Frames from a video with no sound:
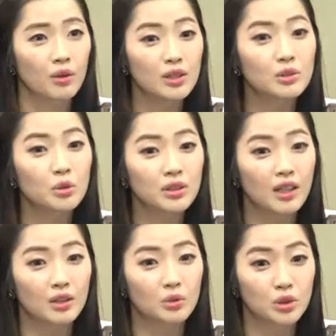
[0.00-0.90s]
1초
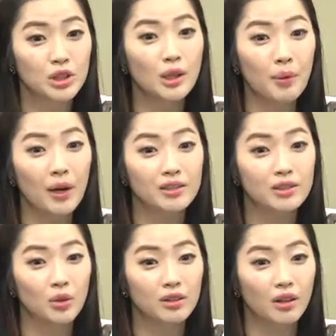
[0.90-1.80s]
차이. 나죠? 진짜
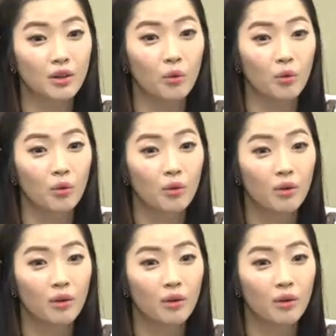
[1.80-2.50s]
빨라진 것 같아. 어.